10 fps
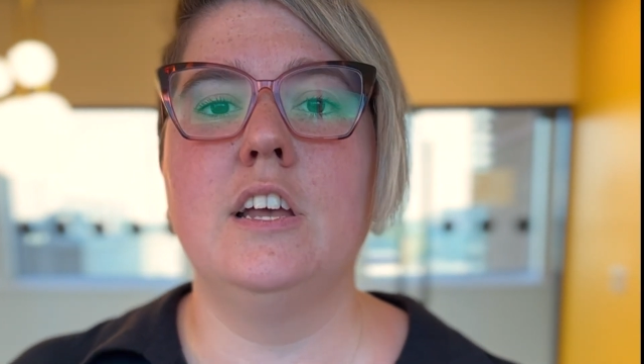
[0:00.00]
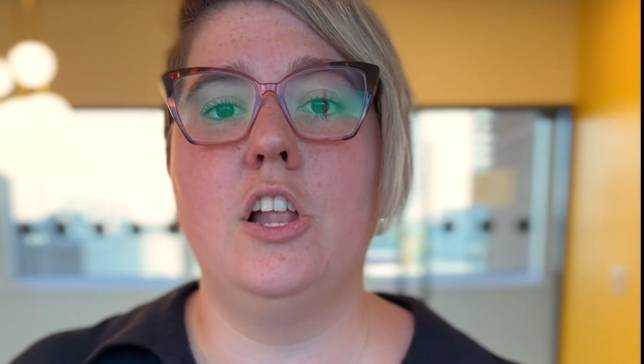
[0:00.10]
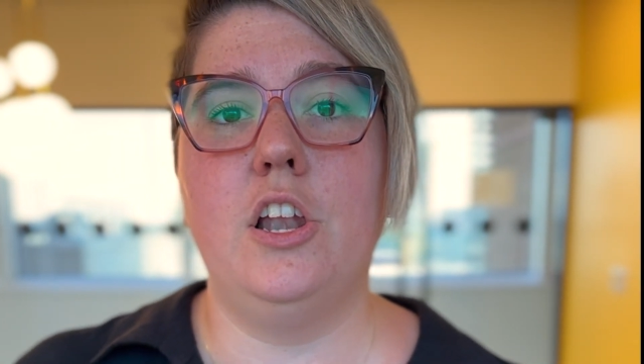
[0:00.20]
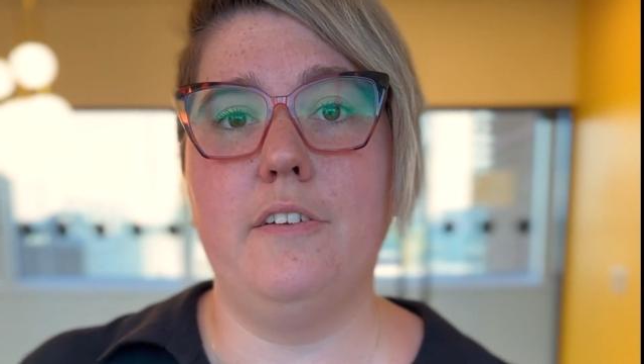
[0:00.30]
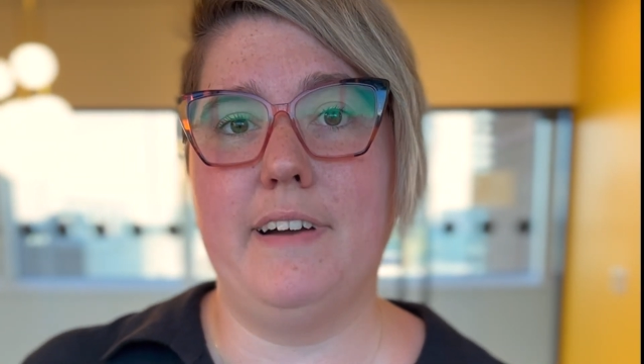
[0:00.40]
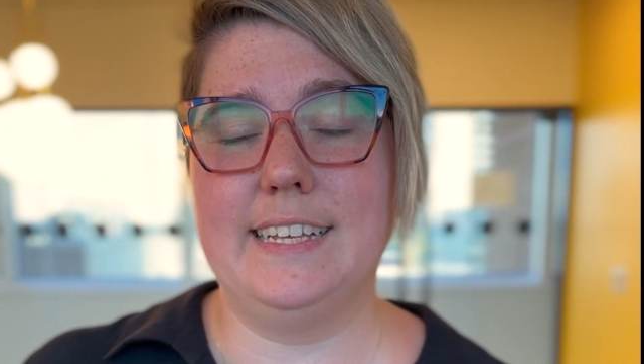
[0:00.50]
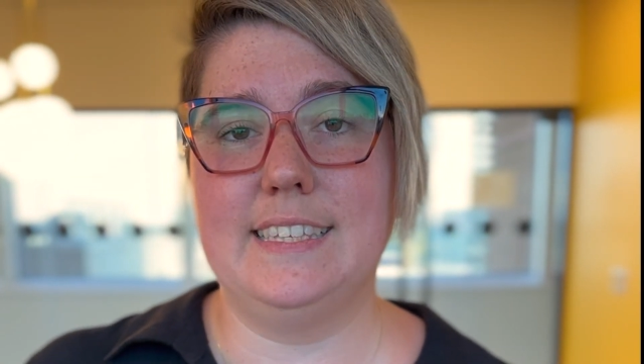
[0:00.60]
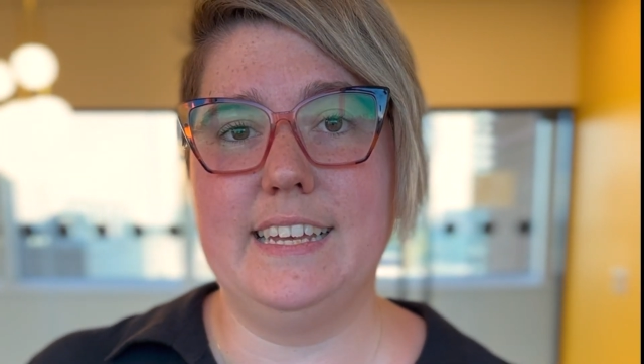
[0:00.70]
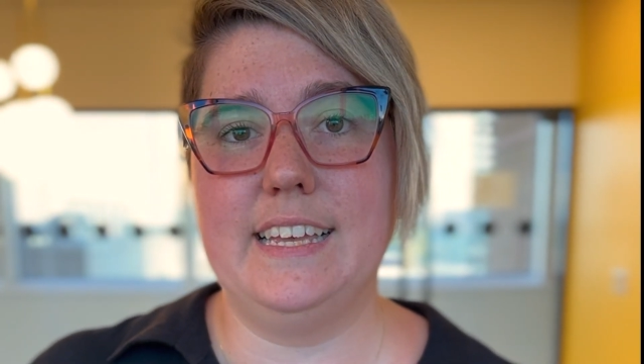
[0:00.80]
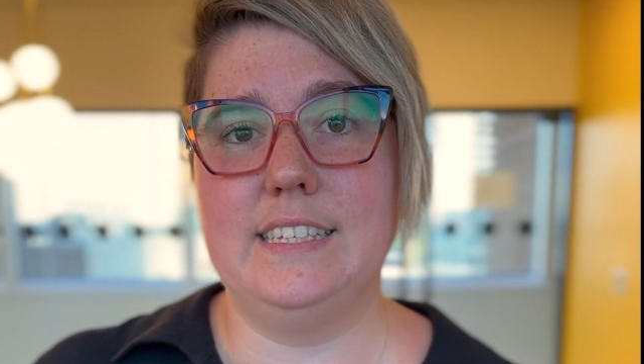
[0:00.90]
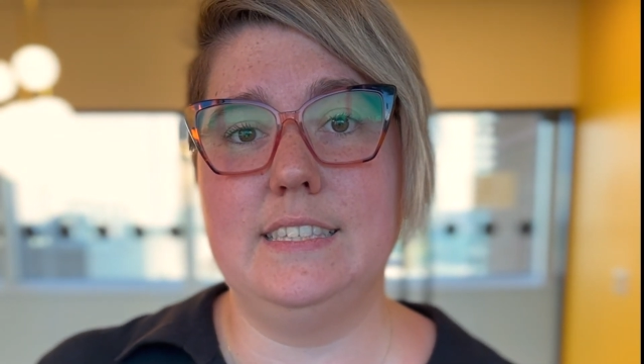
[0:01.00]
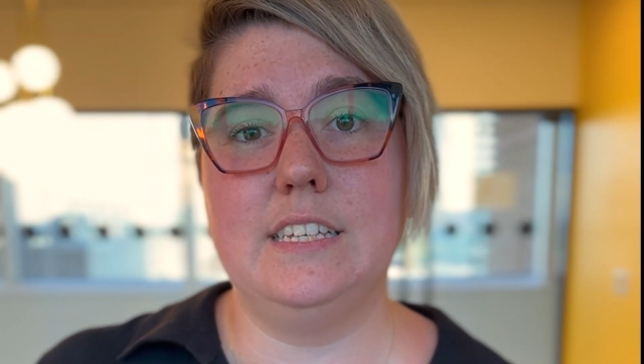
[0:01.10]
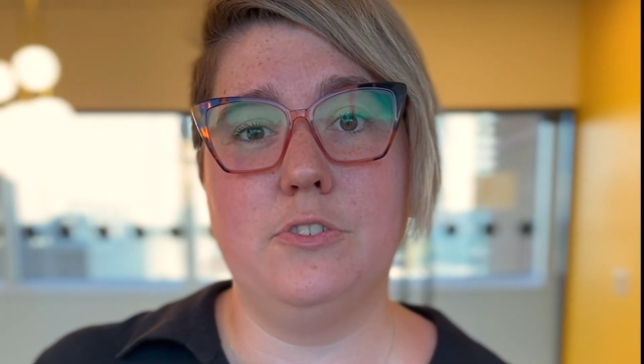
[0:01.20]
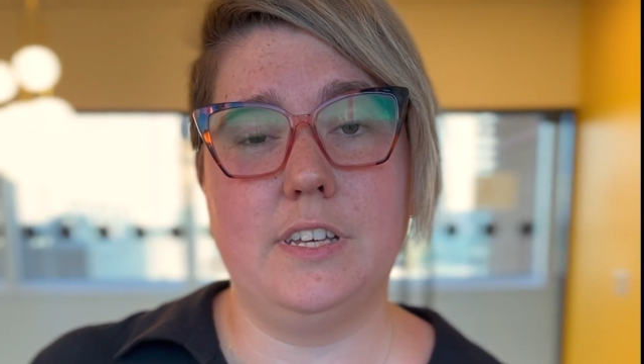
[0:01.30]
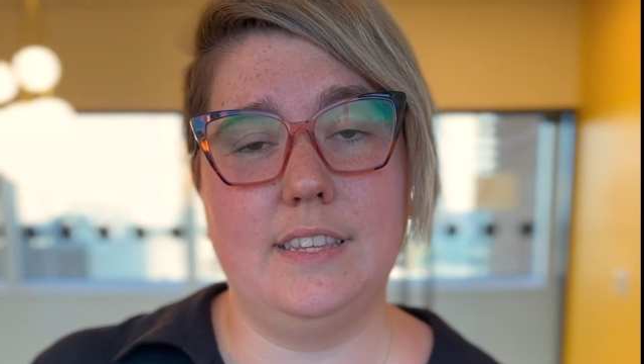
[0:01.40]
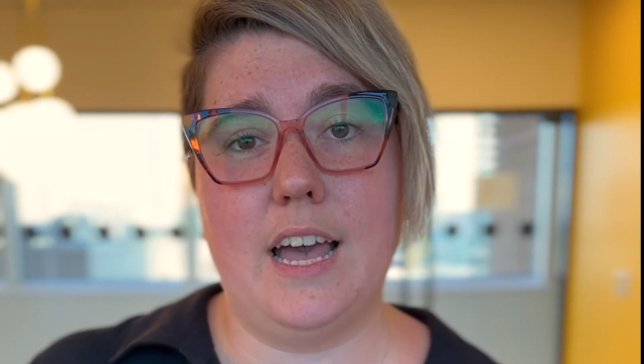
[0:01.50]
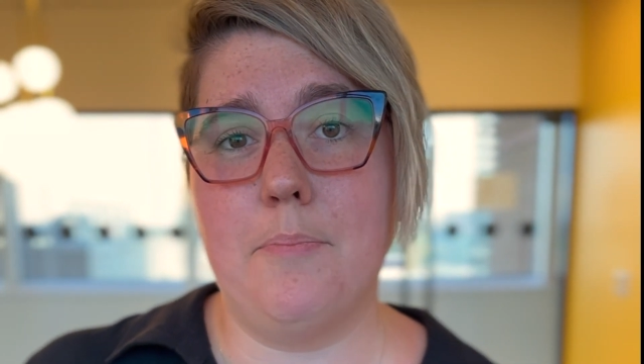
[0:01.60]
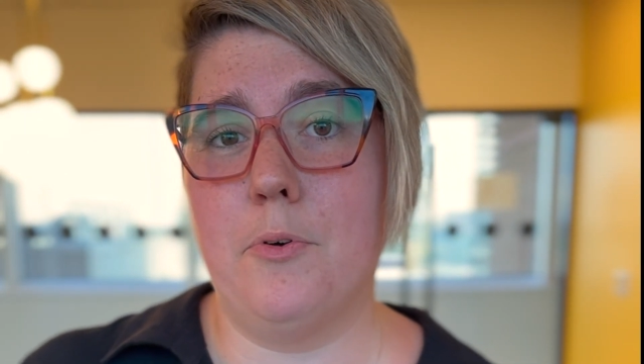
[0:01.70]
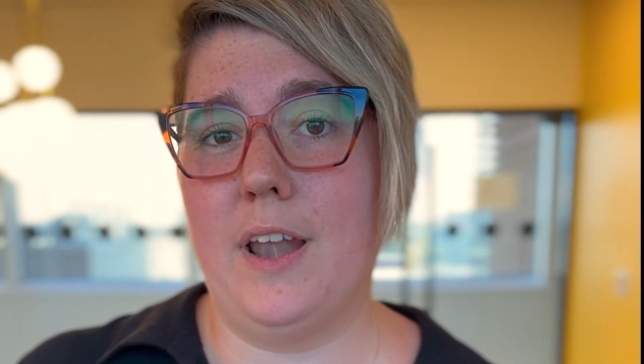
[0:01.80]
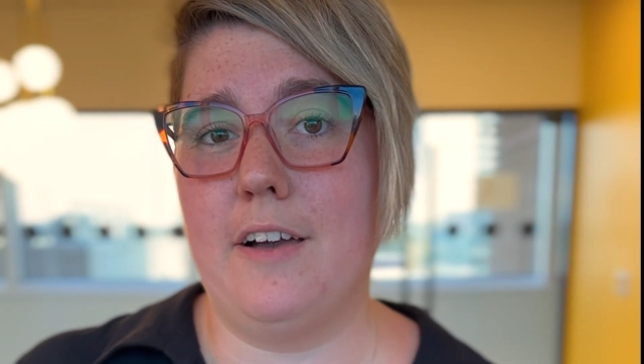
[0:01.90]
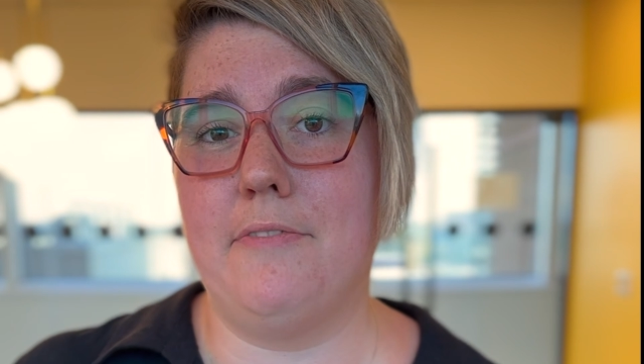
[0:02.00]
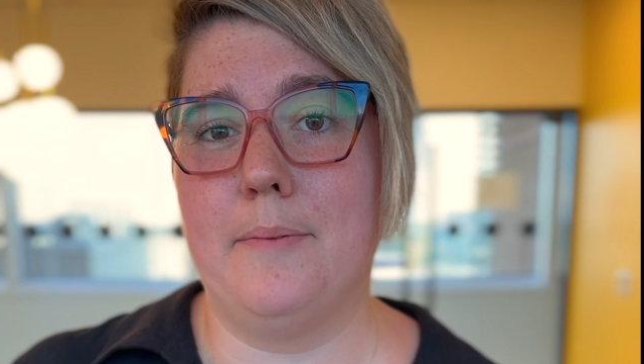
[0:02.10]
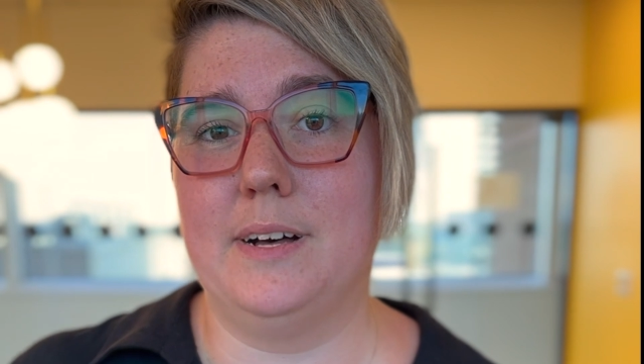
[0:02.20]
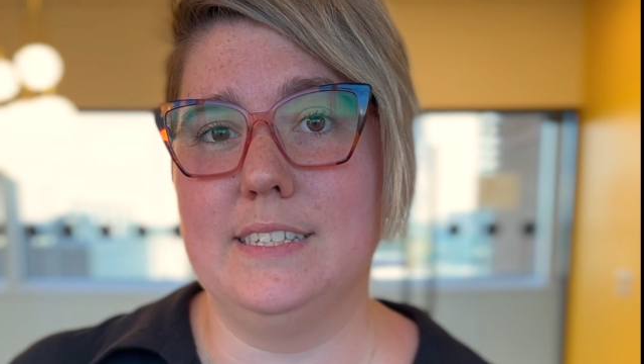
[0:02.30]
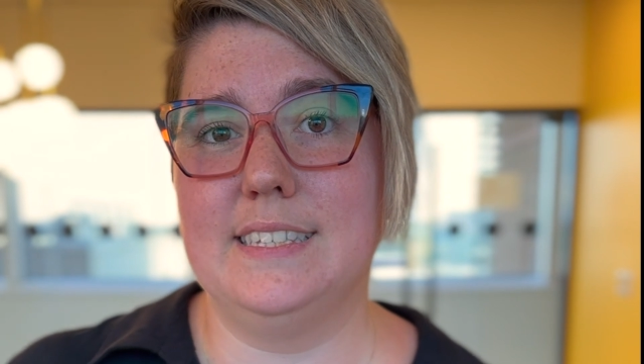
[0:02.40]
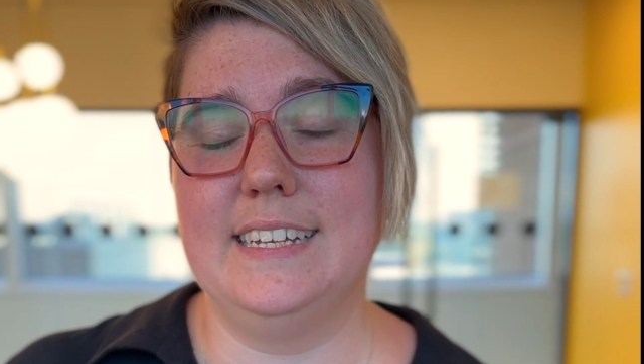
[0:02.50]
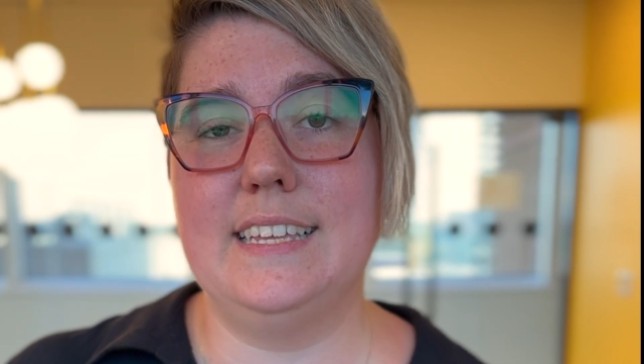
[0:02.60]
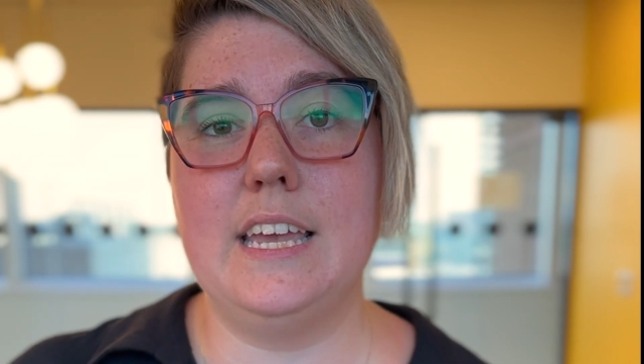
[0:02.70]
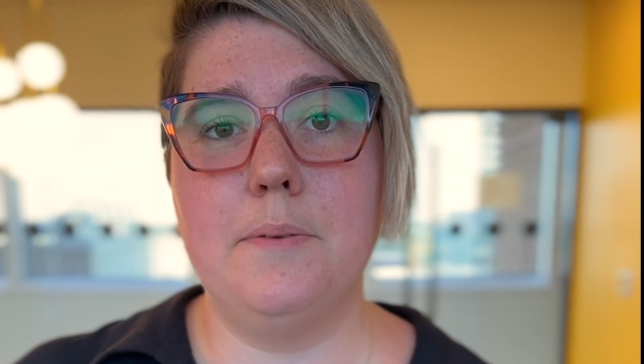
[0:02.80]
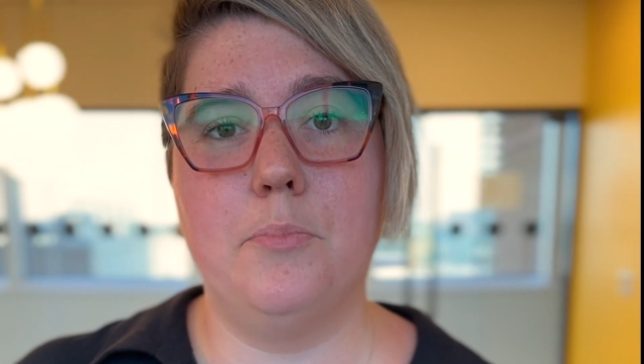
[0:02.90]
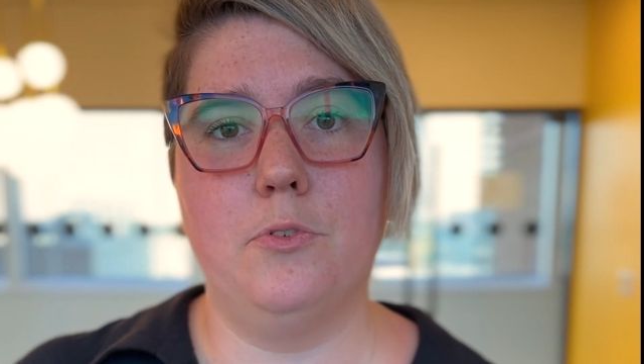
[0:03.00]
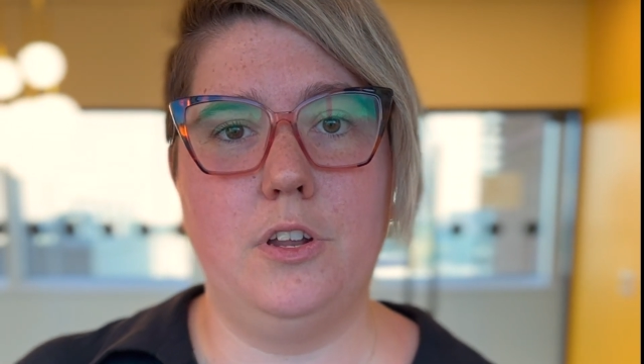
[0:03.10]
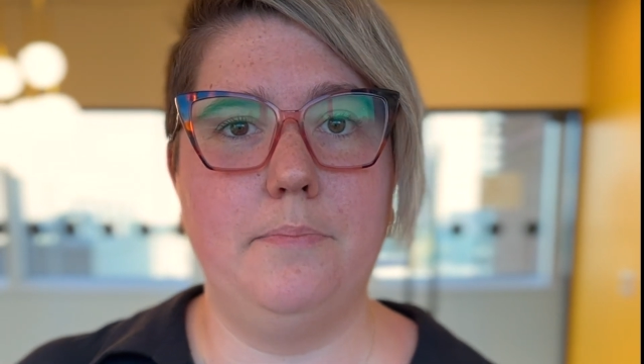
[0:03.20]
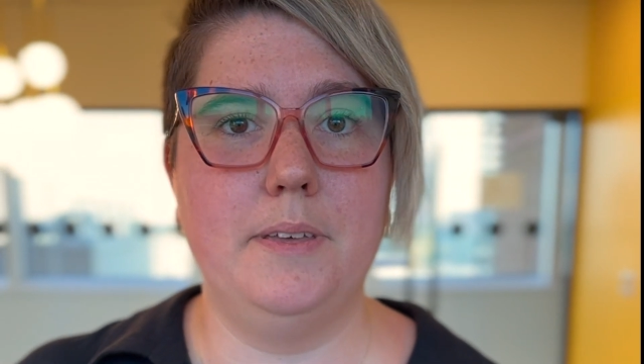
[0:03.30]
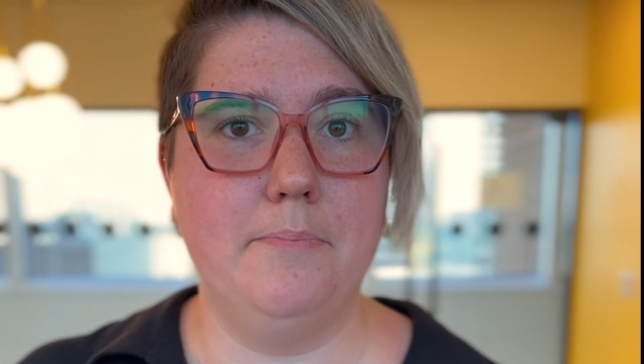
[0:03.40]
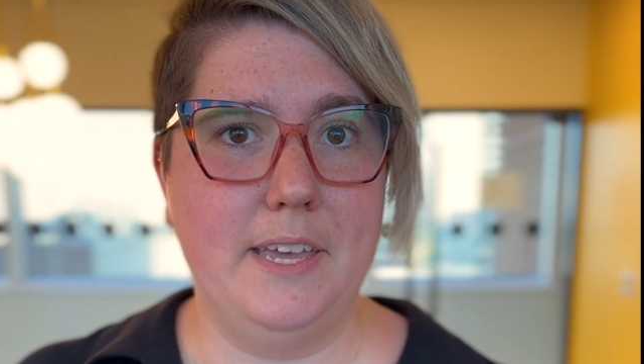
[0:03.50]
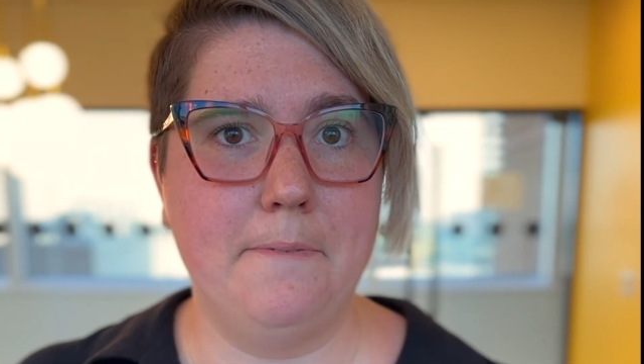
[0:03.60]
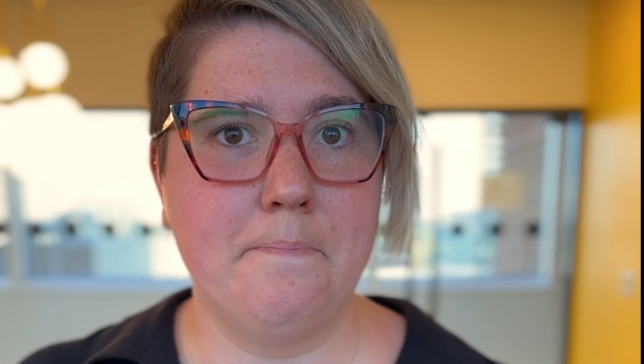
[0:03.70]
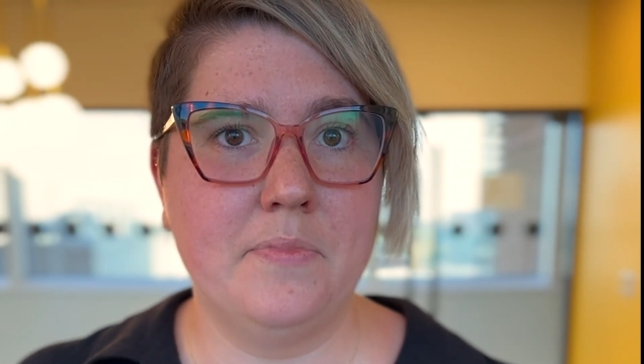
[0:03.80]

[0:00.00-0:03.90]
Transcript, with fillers: Le vaccin est sécuritaire pour la femme enceinte et pour le bébé.